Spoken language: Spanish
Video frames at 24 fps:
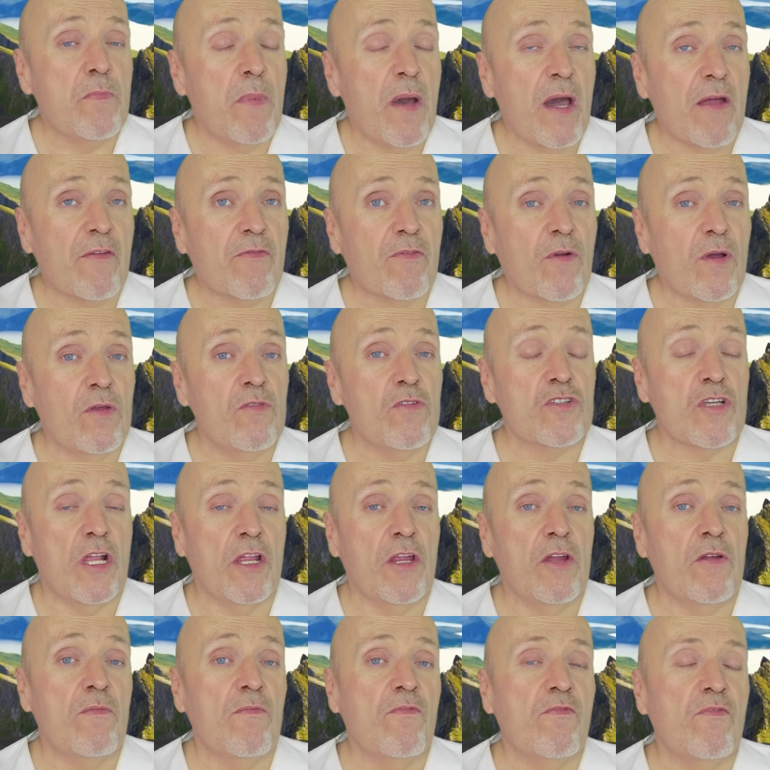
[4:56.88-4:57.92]
BARF cuando
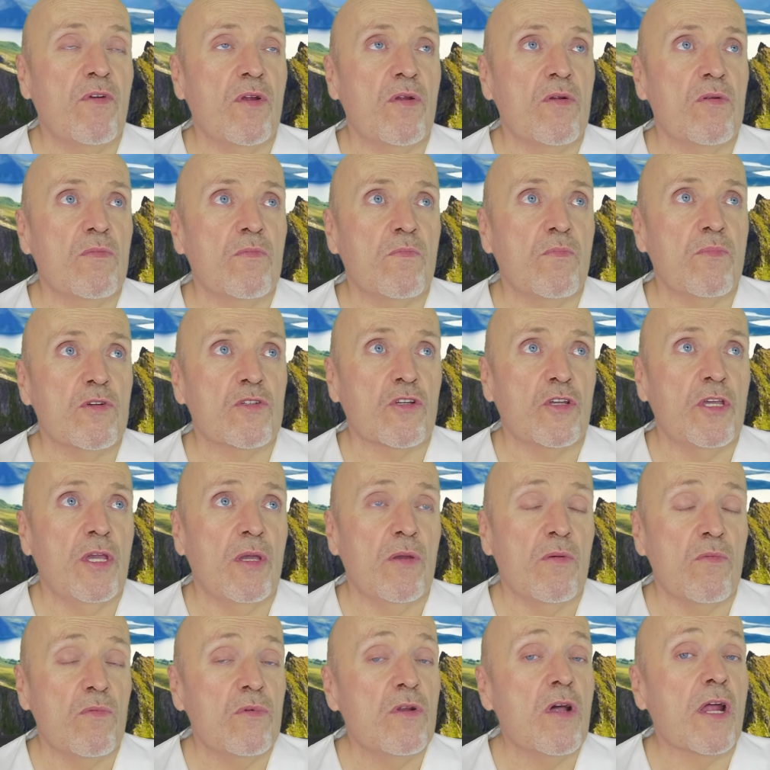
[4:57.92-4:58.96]
salieron fueron pues
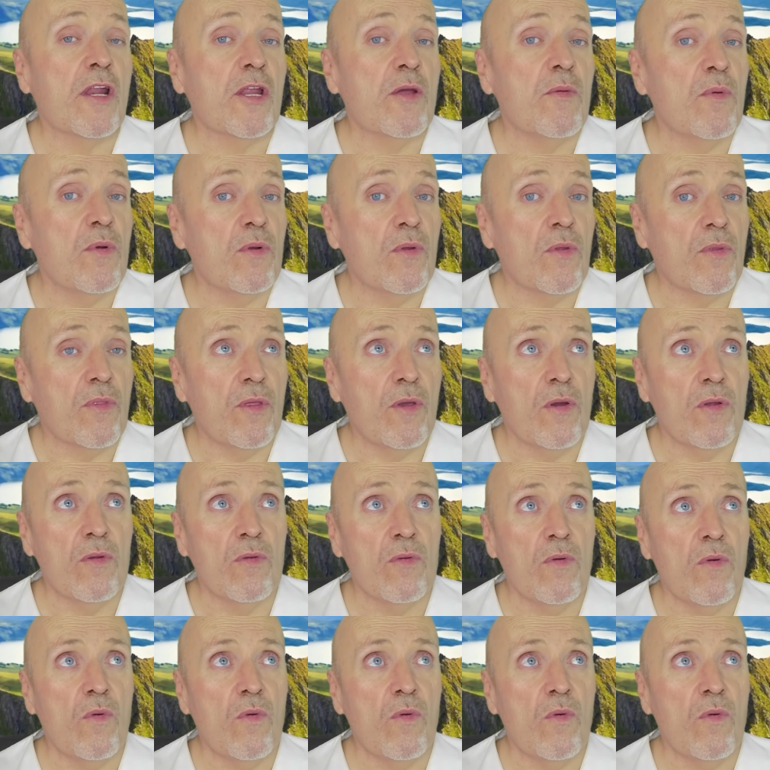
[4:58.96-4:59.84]
oye, una revolución,